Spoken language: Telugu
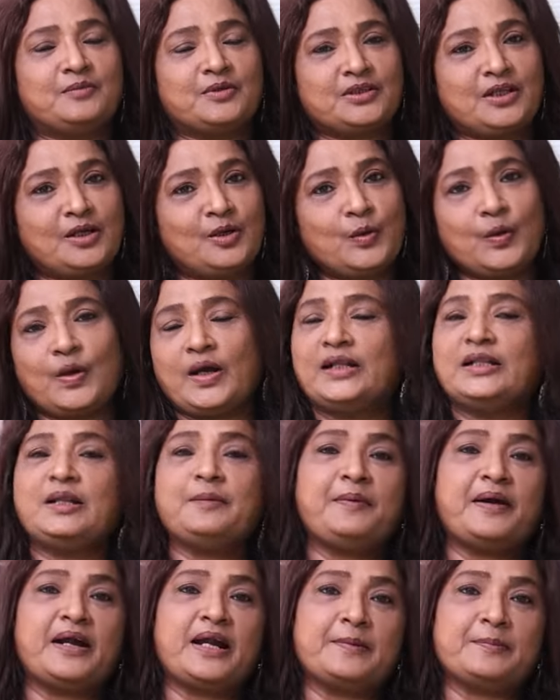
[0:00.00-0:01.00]
మొత్తం లుక్ అంతా
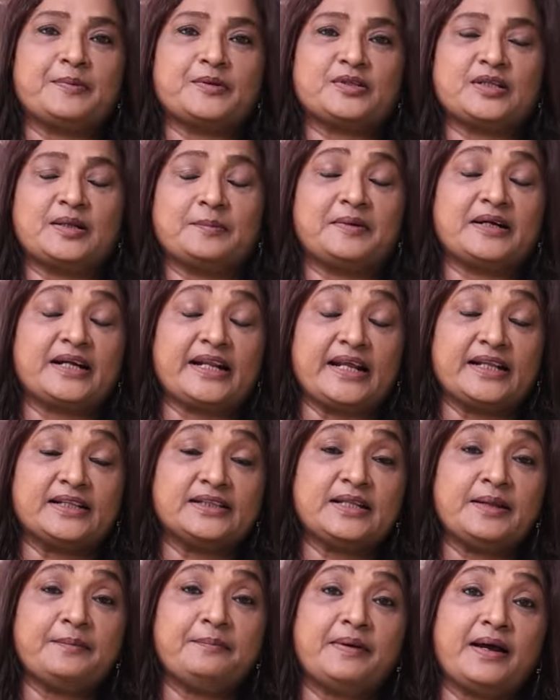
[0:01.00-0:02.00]
పాడైపోతుంది అనమాట
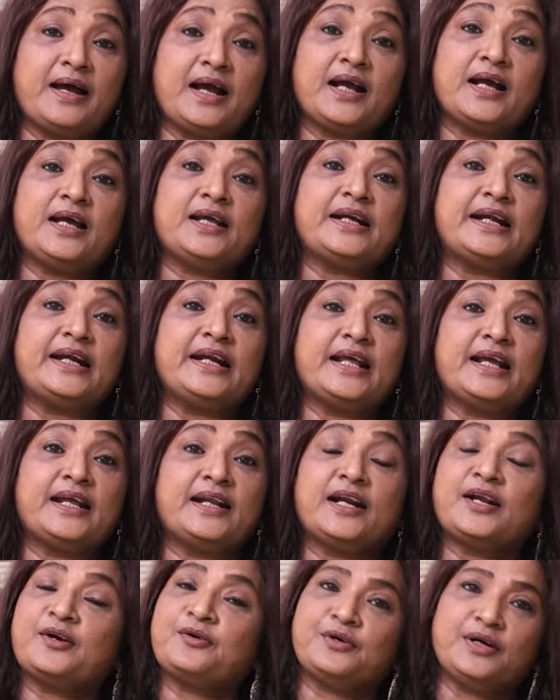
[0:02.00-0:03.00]
ఎంత బాగా రెడీ
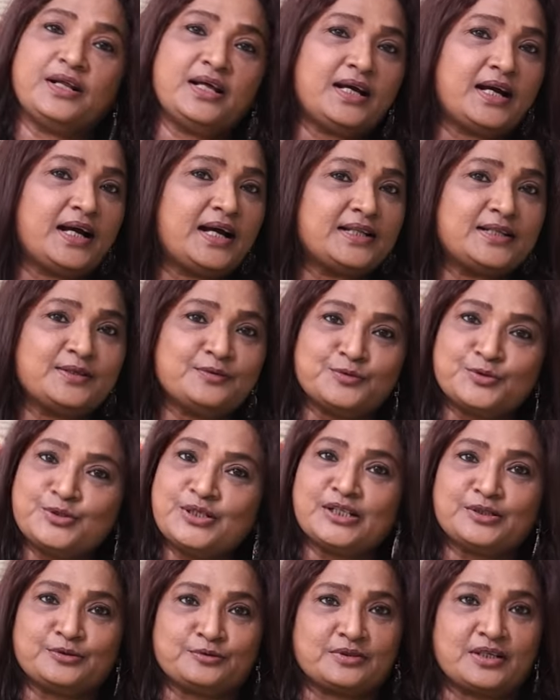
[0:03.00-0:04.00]
అయినా కూడా అది
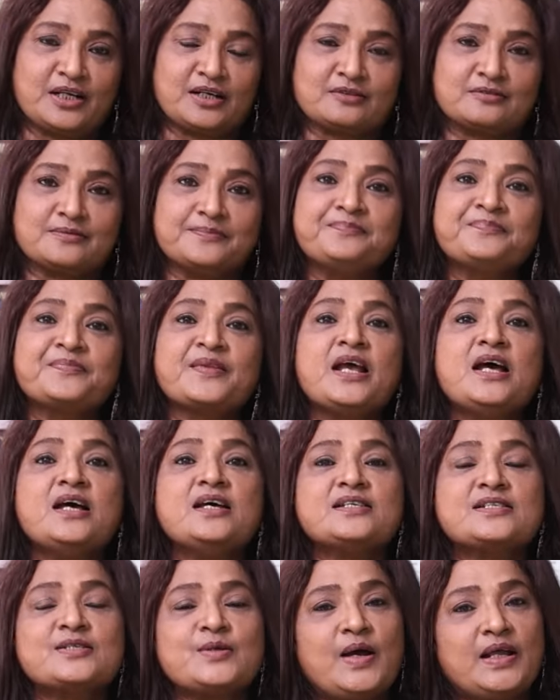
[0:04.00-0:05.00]
ఉండదు నాకు
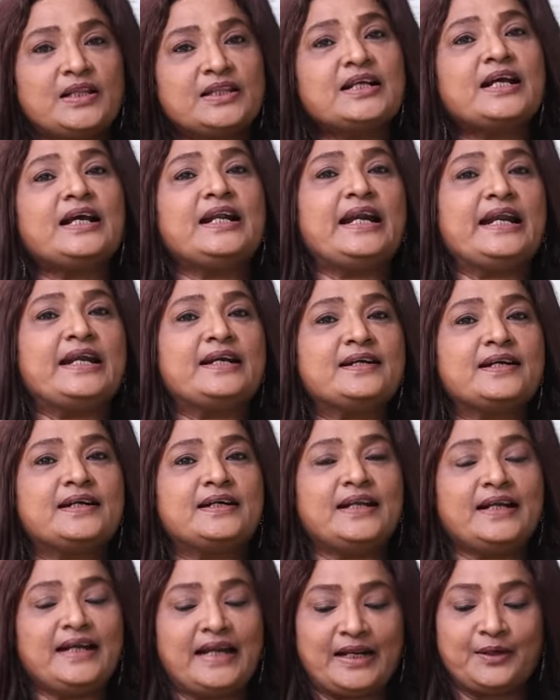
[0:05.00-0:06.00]
సో అందుకని
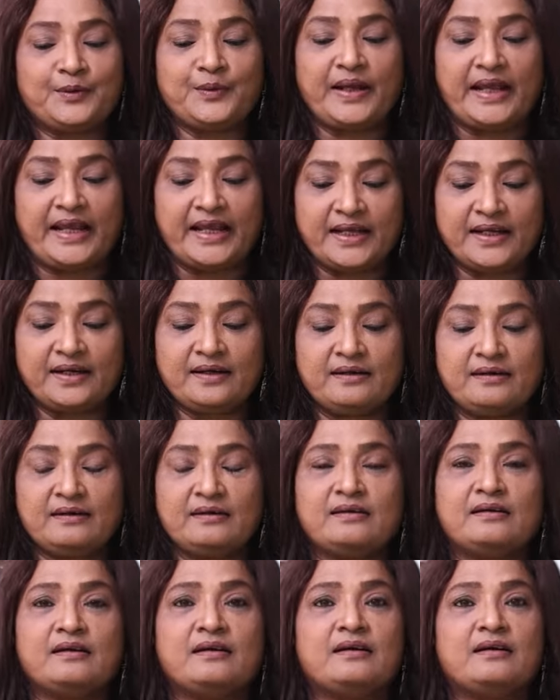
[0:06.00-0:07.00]
ఏంటంటే నేను హెయిర్
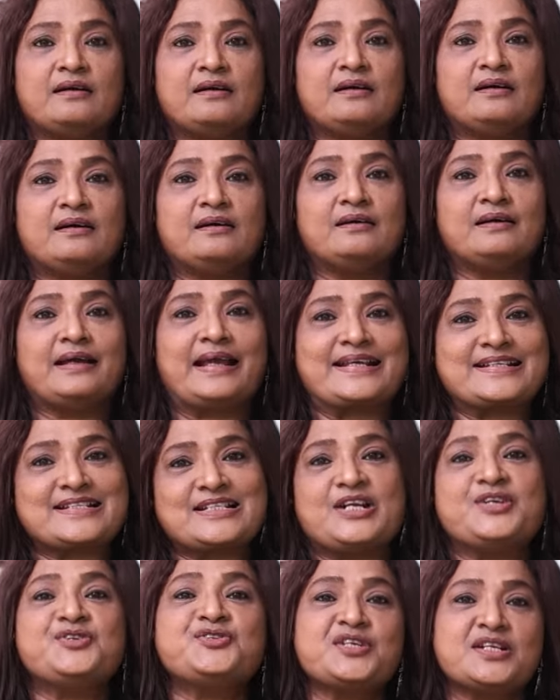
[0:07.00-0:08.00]

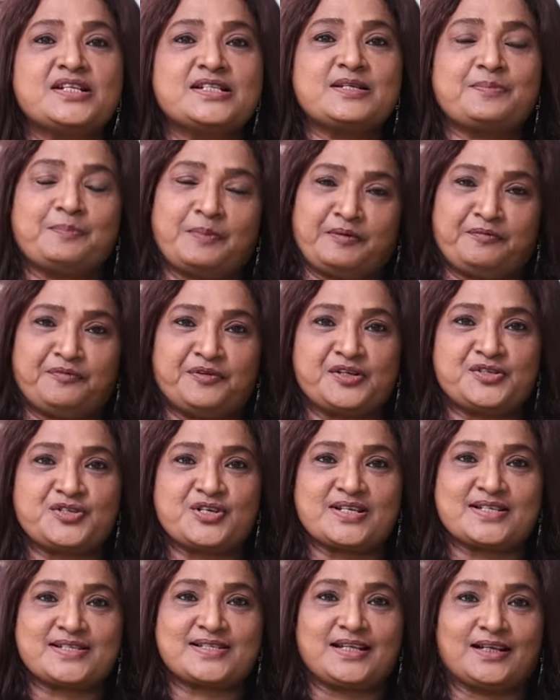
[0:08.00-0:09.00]
ఎక్స్టెన్షన్స్ ప్రిఫర్
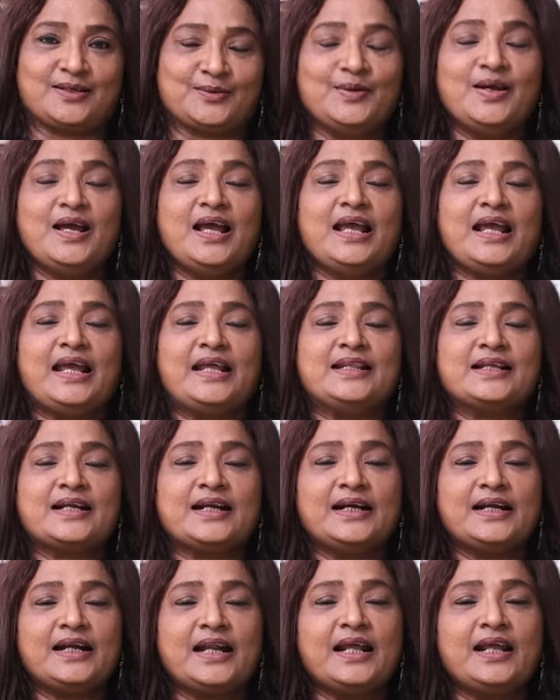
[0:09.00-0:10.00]
చేస్తాను
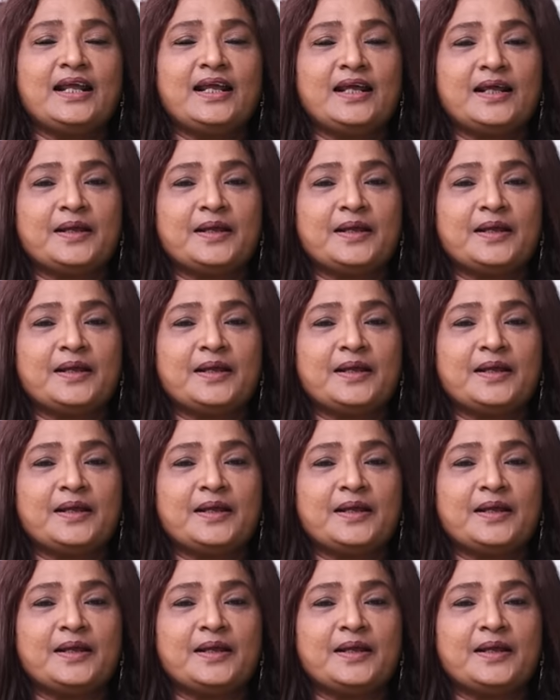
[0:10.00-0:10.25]
ఎందుకంటే